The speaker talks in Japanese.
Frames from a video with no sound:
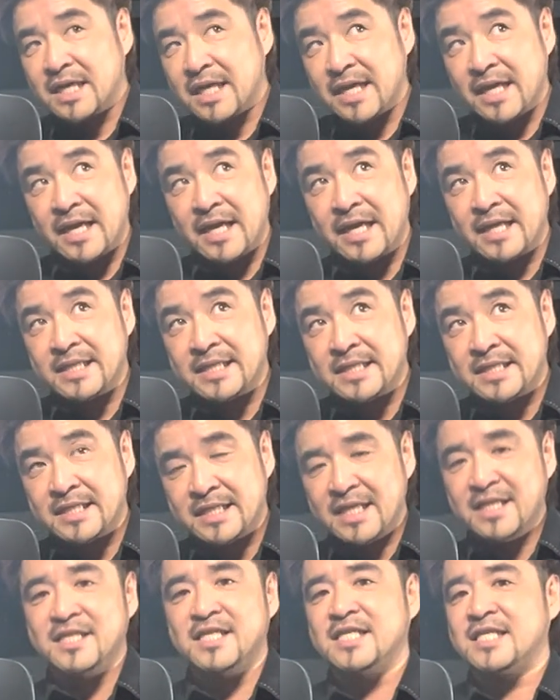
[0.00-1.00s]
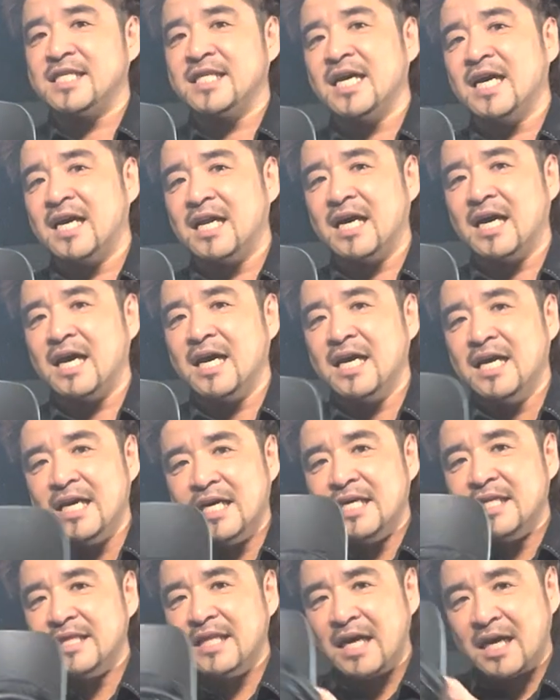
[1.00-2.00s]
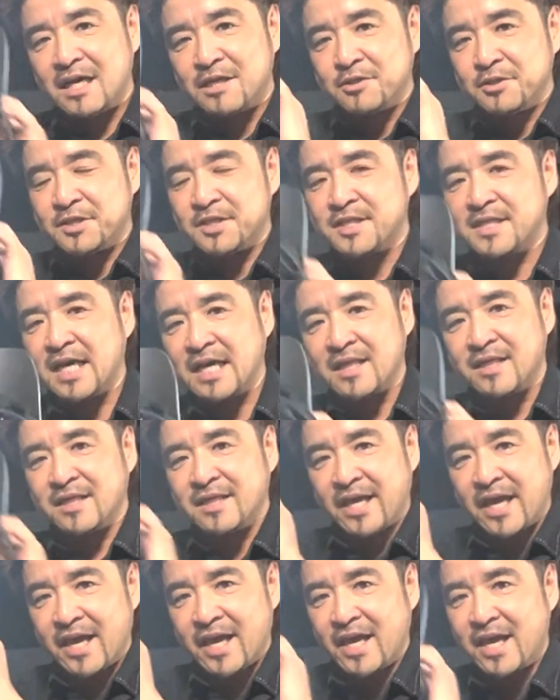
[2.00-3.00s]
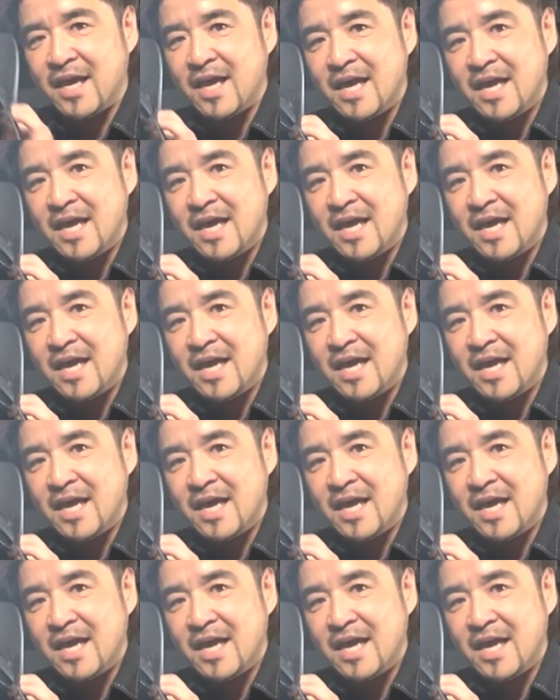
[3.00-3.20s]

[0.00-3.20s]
えー、チェンジしながら長く使って